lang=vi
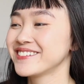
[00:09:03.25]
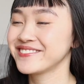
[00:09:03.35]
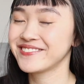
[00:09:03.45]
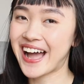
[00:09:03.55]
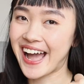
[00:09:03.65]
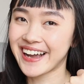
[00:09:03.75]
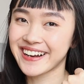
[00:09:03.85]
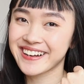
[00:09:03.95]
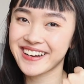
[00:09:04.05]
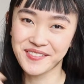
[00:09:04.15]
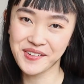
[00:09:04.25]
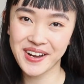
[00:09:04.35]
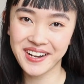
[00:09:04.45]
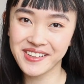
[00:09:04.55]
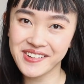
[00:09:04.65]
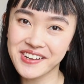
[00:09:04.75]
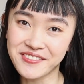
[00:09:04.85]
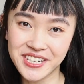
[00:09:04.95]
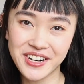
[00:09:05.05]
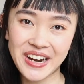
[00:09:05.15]
và cảm ơn bạn đã xem cái
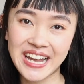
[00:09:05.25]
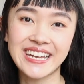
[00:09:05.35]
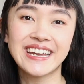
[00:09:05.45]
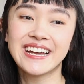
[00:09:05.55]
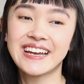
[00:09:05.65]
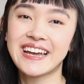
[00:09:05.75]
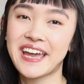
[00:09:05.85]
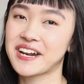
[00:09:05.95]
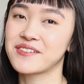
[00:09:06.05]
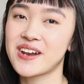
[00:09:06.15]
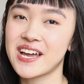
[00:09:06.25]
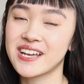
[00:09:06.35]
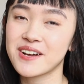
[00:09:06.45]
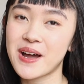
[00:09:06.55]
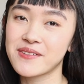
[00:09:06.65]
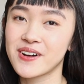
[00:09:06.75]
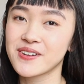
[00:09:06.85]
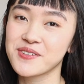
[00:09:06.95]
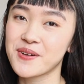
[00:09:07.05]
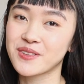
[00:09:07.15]
video này hẹn gặp lại các bạn vào
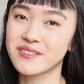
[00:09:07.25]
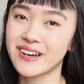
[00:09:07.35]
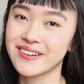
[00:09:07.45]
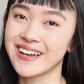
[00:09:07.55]
thứ bảy tuần sau